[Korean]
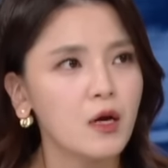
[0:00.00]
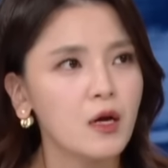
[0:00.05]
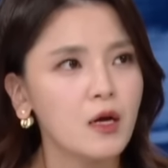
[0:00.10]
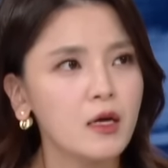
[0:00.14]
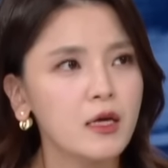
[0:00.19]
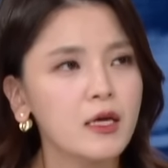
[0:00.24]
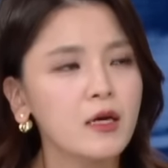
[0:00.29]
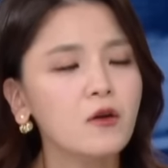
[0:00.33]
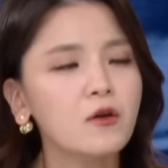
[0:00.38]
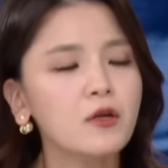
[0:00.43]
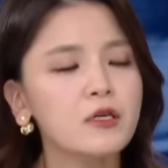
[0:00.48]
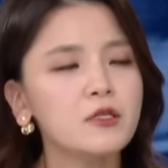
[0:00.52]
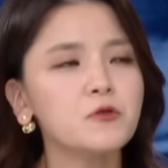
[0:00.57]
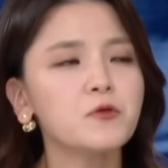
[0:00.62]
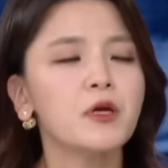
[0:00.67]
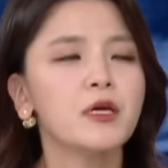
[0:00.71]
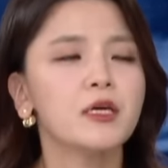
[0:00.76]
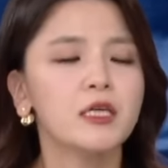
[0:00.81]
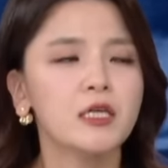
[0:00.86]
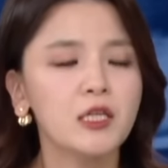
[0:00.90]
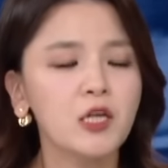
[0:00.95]
예. 이걸
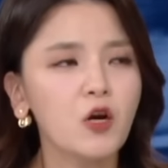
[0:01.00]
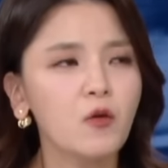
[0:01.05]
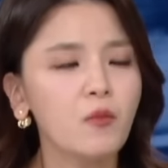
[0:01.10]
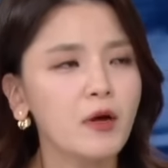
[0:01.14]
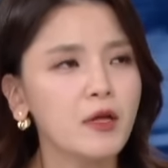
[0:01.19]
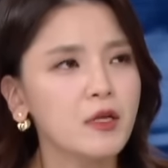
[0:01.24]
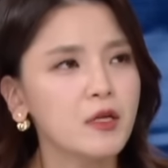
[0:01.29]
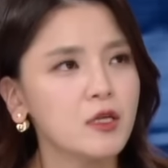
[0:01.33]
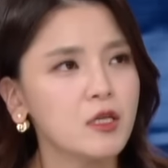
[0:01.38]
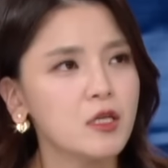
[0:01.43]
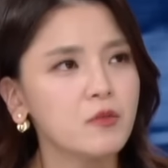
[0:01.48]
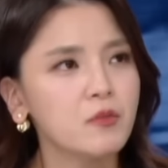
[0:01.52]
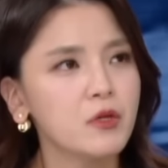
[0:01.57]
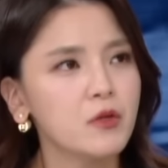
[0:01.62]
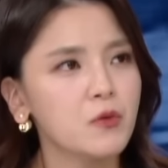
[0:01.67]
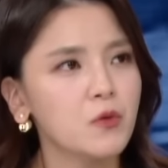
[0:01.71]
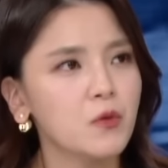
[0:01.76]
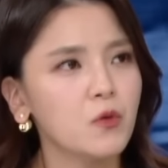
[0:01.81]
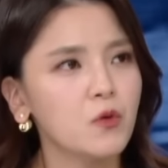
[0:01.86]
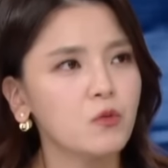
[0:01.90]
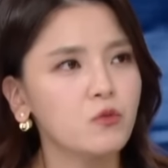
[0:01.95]
일종의 기념하는
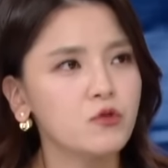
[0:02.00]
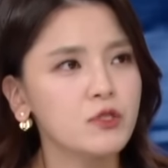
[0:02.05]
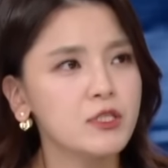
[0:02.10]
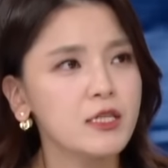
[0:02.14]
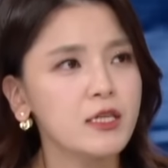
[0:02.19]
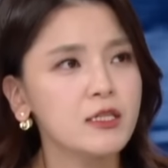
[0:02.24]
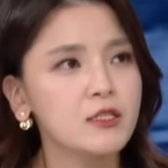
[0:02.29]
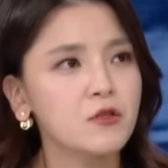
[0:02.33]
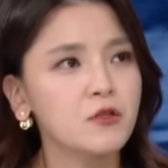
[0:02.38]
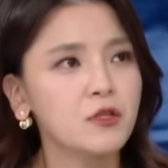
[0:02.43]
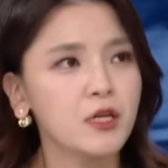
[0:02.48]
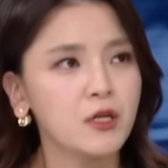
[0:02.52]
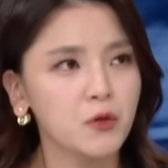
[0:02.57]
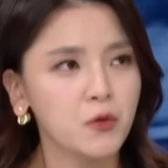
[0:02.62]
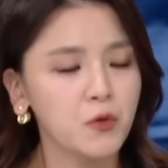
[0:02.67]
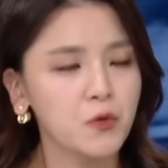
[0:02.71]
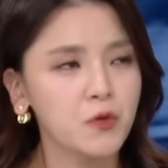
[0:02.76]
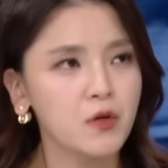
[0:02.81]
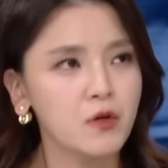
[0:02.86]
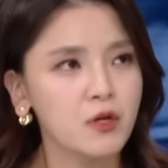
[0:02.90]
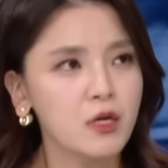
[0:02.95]
의미로 문재인 전
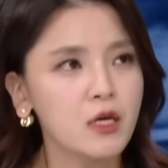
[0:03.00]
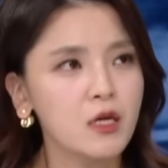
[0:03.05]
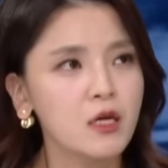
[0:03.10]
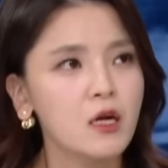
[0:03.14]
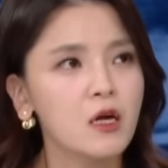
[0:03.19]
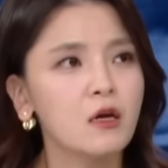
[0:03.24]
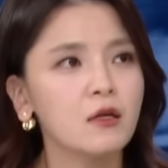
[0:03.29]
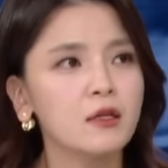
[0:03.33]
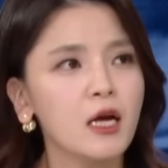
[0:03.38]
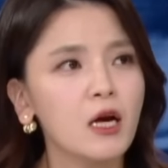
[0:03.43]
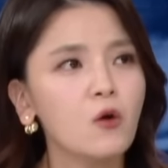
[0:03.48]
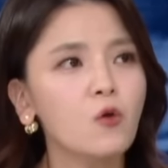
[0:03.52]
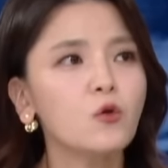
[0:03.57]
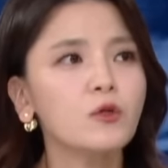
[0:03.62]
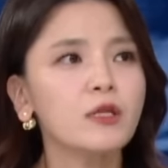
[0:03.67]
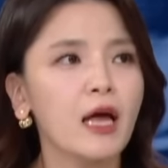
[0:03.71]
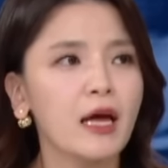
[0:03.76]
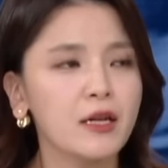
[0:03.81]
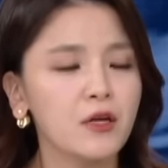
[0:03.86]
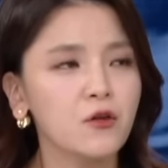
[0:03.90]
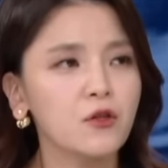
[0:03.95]
대통령이 타고
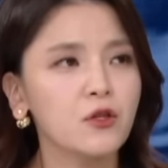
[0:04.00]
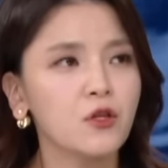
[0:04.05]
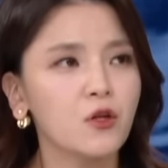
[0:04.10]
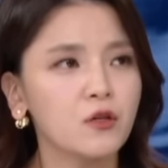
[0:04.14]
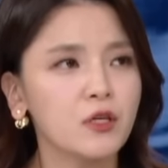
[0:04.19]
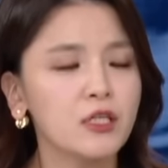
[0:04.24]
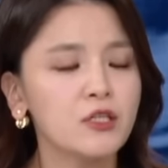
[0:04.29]
다녔던,